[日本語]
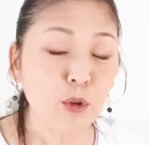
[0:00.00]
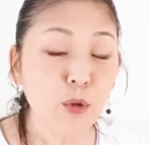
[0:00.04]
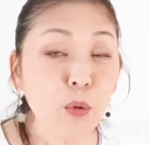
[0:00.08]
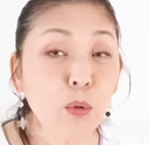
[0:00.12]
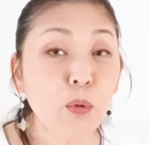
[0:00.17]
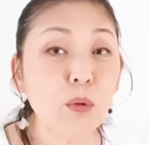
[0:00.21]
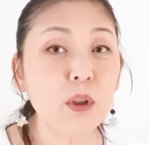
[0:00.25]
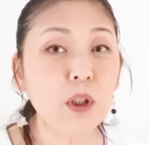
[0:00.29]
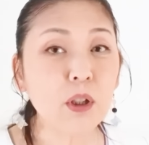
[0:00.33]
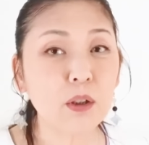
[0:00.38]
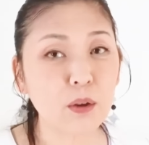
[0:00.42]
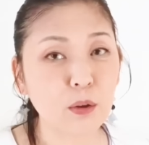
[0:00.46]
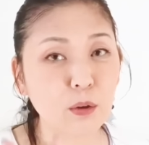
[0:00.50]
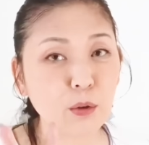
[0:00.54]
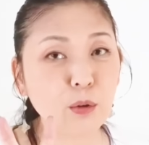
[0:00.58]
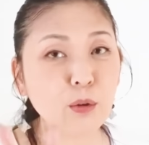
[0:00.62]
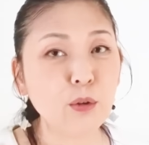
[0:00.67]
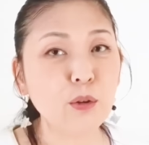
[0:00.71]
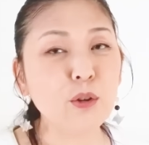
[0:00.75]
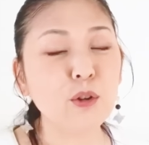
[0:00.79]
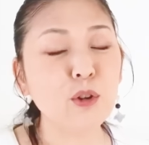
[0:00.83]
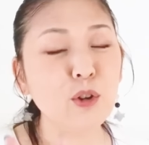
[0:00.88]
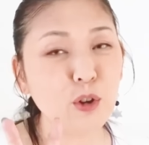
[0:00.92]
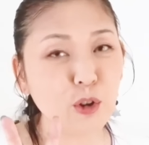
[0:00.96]
どうで
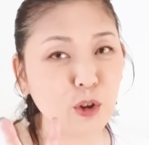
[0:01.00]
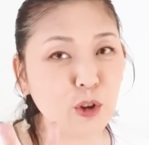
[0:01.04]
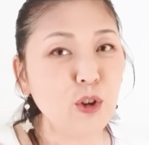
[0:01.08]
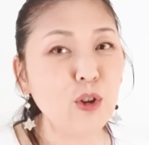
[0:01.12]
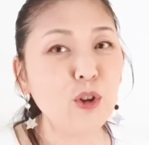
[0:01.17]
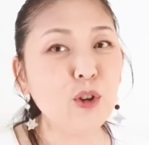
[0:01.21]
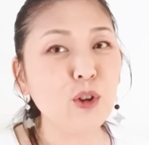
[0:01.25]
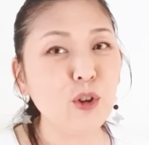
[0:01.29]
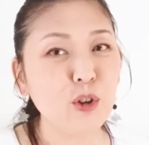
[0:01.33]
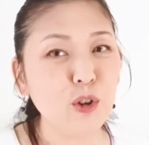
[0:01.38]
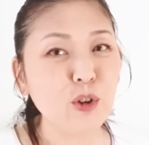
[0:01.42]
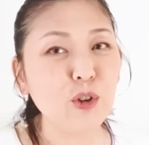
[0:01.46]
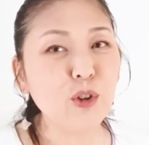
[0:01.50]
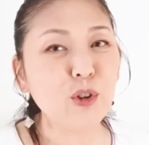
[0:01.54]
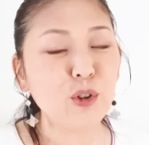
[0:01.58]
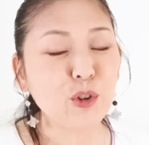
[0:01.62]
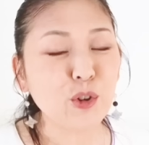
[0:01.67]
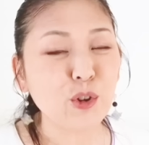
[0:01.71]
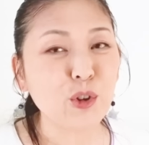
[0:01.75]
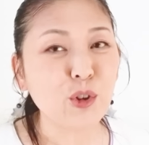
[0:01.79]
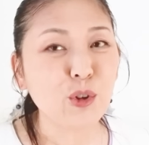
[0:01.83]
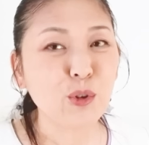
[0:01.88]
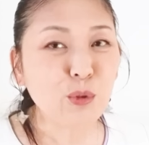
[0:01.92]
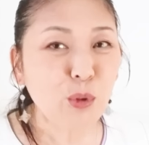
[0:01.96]
す
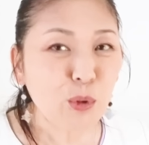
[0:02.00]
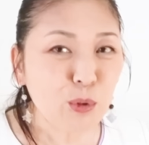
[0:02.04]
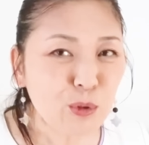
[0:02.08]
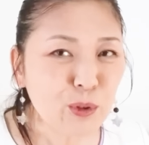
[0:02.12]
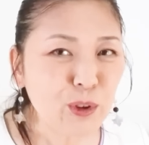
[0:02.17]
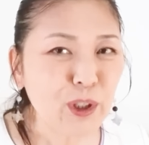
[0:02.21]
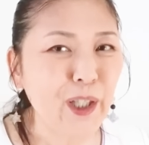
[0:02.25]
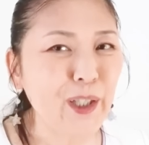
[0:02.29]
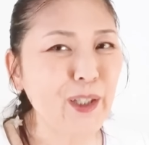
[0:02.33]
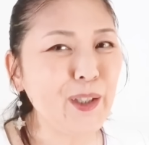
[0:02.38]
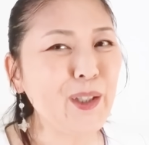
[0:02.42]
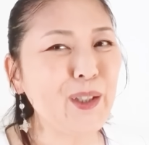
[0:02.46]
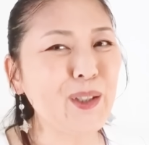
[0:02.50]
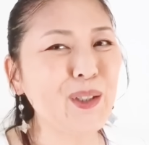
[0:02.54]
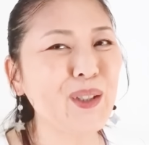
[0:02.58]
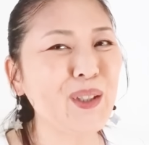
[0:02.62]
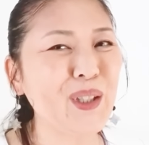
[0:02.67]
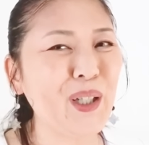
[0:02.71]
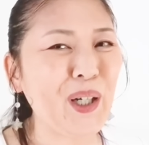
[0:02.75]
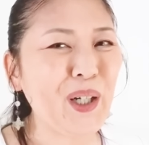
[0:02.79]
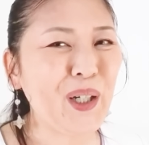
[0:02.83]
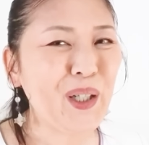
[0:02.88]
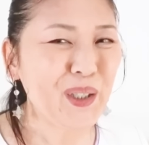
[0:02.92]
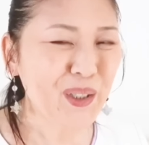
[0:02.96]
すごくないです
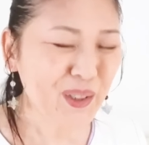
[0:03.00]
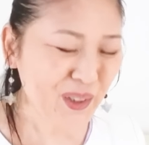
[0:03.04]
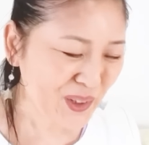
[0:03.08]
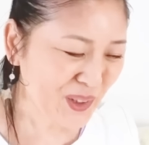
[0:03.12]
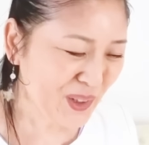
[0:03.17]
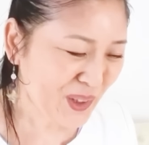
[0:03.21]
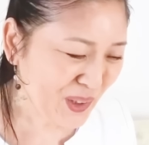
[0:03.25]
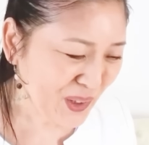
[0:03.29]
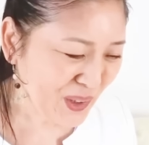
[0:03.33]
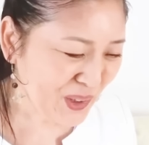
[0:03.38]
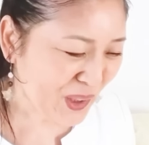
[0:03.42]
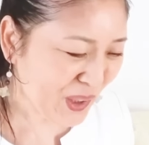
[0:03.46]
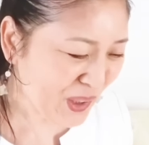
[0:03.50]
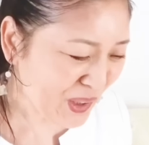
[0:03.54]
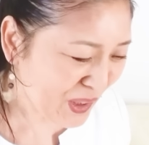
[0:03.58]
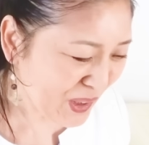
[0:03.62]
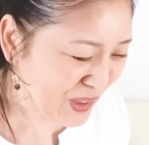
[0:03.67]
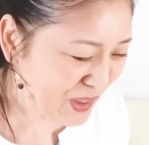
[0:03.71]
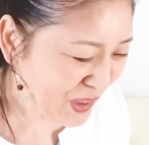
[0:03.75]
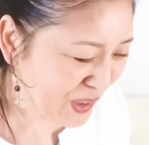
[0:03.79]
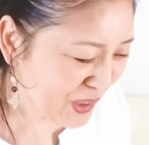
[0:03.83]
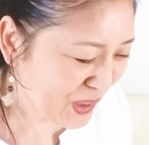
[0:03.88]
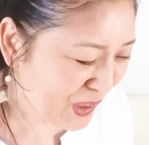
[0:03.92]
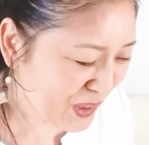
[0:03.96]
かな
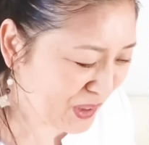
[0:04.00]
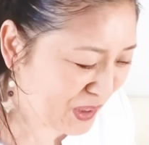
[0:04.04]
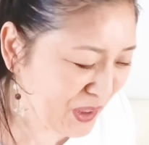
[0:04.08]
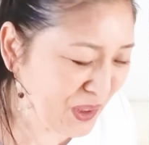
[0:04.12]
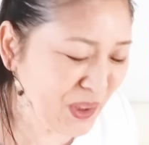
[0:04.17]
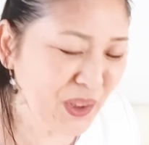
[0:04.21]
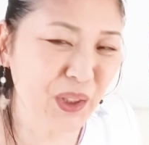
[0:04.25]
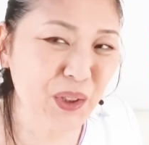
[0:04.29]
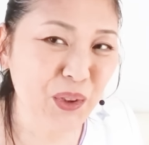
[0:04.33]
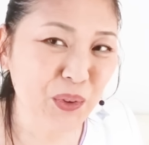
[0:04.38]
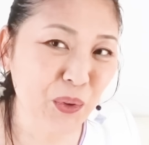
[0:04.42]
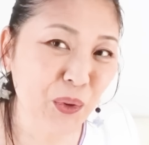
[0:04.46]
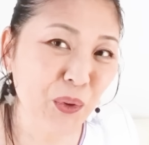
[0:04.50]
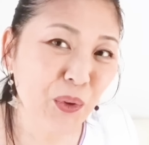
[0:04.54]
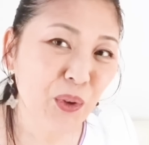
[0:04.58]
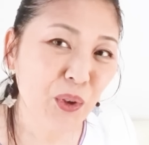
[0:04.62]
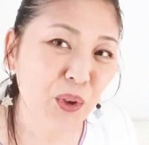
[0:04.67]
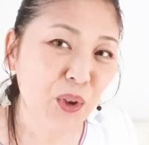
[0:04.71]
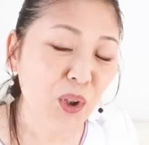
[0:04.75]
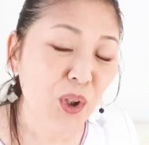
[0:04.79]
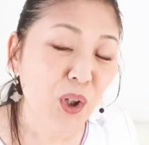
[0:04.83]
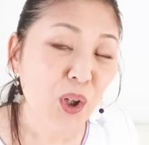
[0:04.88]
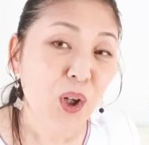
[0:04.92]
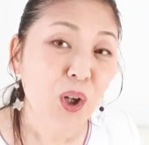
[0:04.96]
かなかいいでしょ
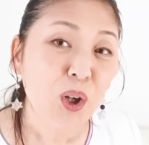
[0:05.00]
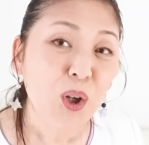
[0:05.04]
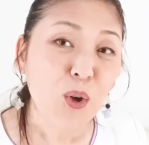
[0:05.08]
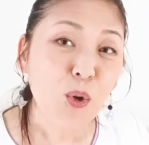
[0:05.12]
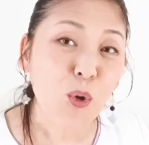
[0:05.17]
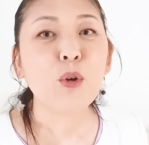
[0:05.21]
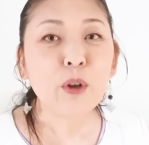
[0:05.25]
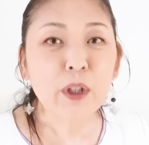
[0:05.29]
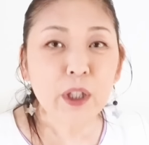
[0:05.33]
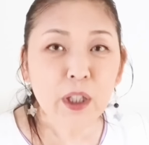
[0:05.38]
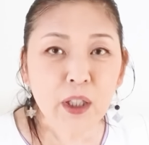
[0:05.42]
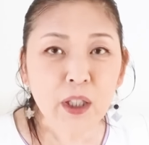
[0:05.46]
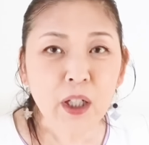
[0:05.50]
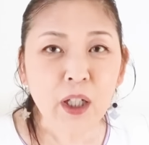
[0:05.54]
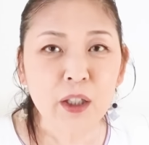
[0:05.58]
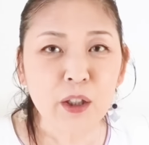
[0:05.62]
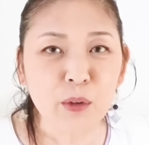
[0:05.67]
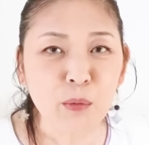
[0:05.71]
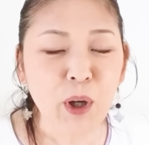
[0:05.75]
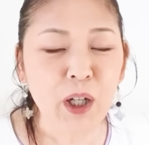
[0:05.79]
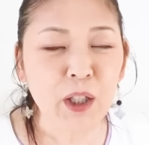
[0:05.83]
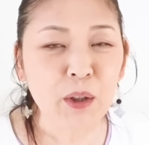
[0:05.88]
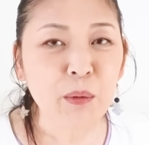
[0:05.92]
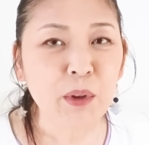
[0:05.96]
これ以外
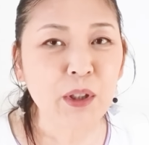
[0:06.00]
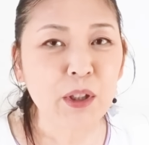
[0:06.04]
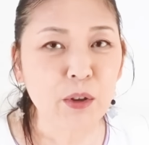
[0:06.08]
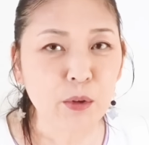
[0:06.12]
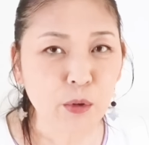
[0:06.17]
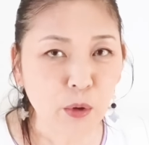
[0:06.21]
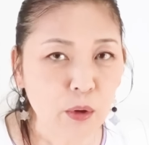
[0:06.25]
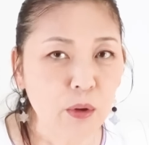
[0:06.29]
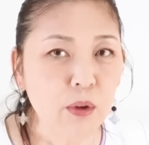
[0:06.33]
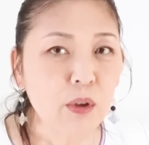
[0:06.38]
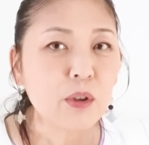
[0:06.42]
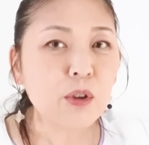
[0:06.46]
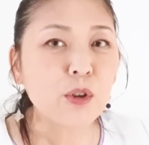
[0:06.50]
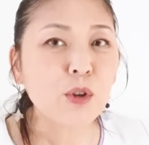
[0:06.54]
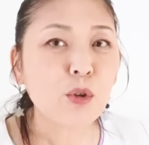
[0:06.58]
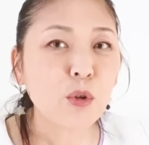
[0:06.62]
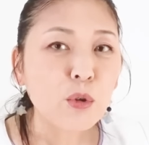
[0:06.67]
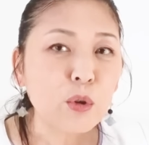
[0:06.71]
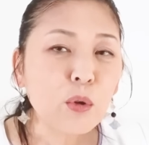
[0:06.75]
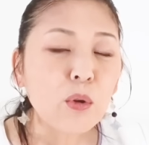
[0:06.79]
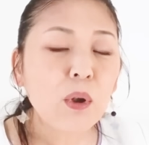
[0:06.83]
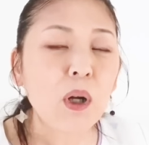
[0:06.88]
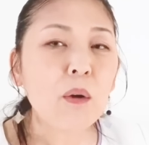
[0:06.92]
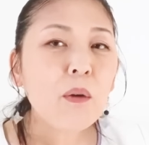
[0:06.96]
にもありますよ。
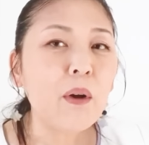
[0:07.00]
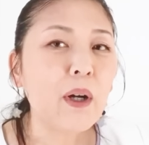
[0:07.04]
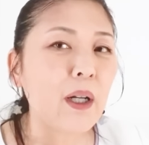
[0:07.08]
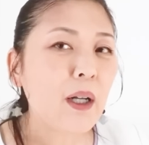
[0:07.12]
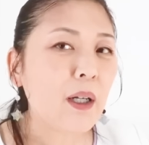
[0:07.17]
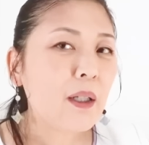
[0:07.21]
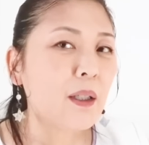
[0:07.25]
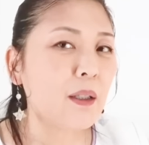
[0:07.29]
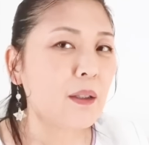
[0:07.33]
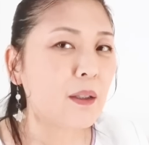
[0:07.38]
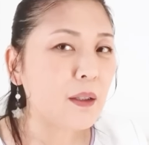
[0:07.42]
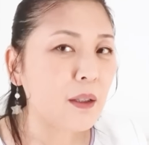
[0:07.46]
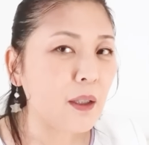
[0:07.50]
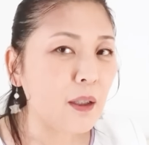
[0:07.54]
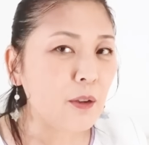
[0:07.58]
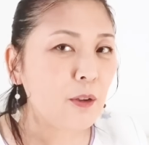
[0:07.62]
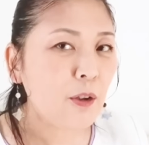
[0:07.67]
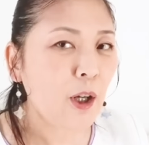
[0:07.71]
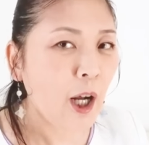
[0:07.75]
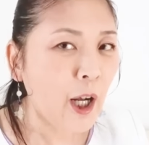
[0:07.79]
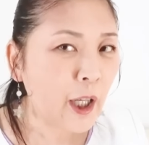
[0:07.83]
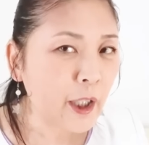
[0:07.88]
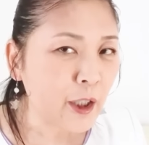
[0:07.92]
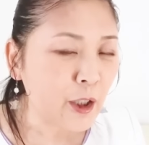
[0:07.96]
外側から来てい
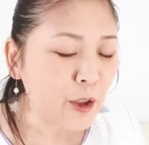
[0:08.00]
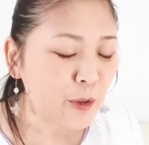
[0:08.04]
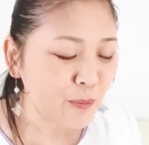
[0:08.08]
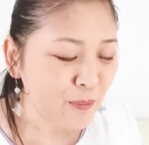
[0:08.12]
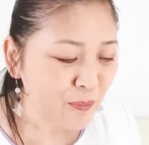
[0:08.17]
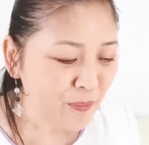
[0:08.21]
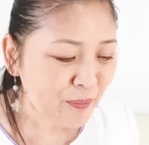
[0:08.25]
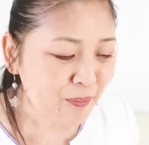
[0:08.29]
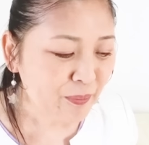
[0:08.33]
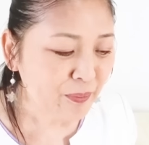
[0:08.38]
る愛。